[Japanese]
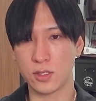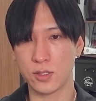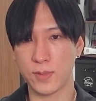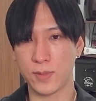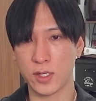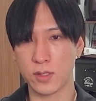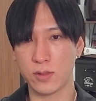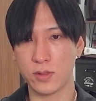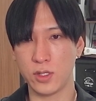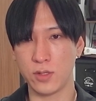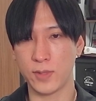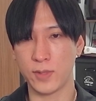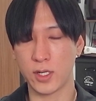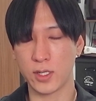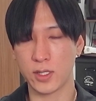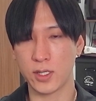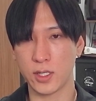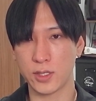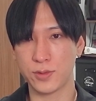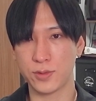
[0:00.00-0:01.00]
MacD をまだ下
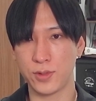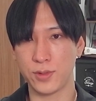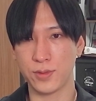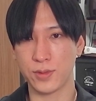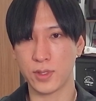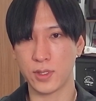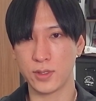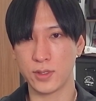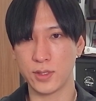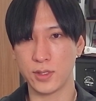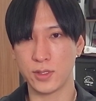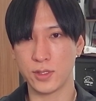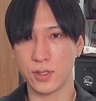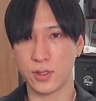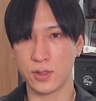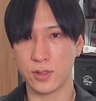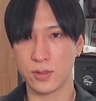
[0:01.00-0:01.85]
落トレンド形成してる。